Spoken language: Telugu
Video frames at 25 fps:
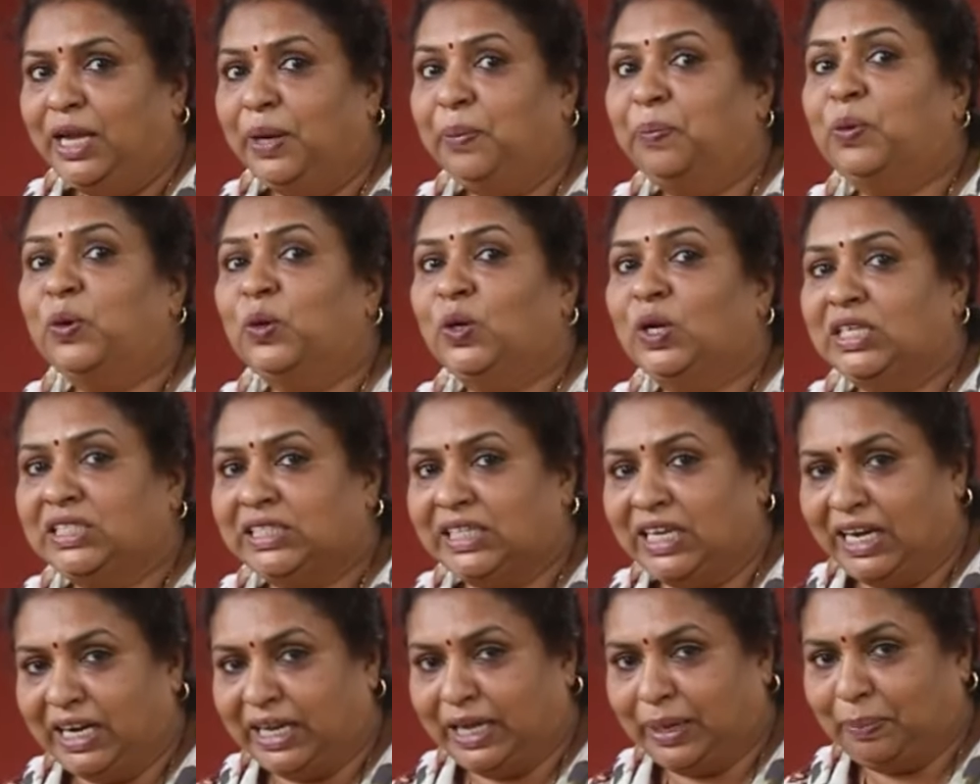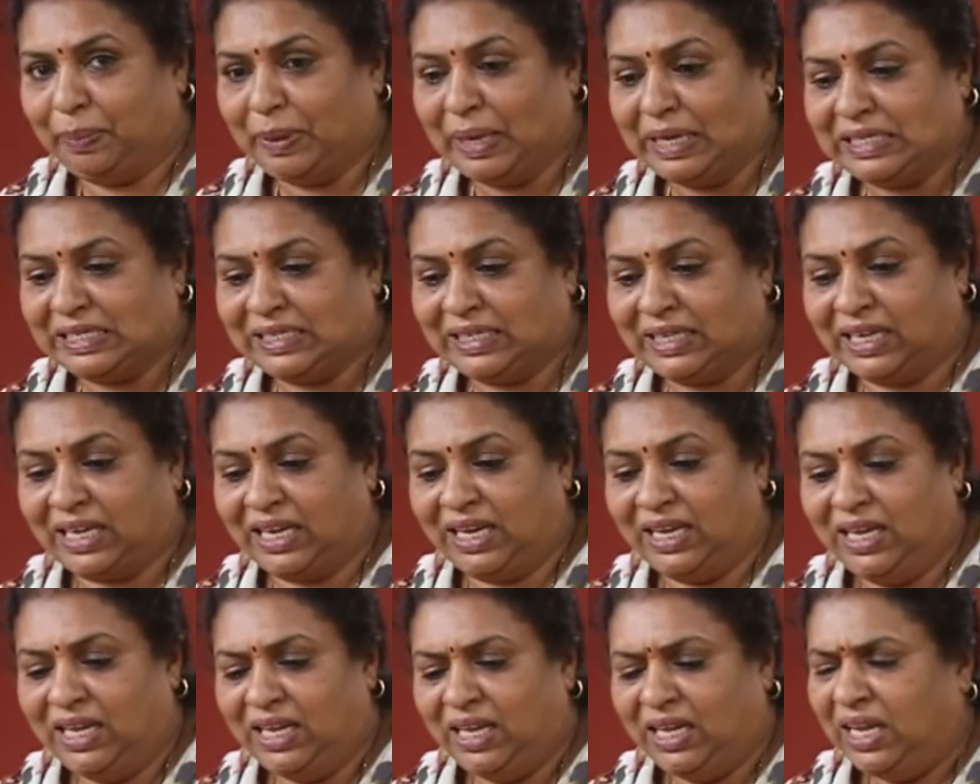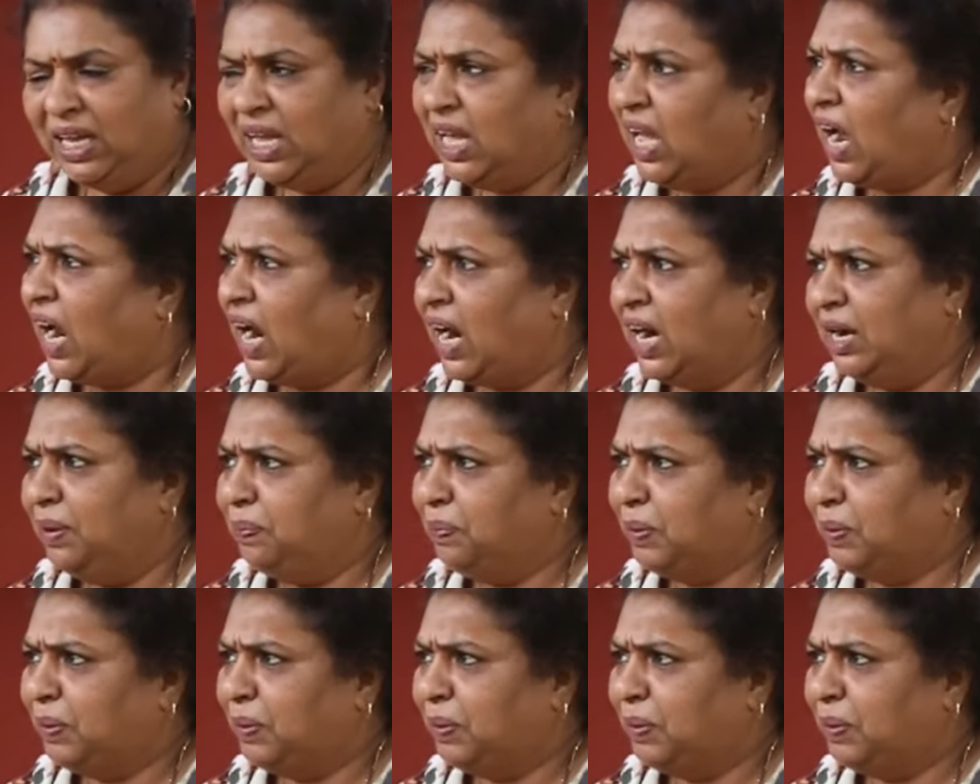ఇప్పుడున్న సేల్ కెపాసిటీకి ఆడలి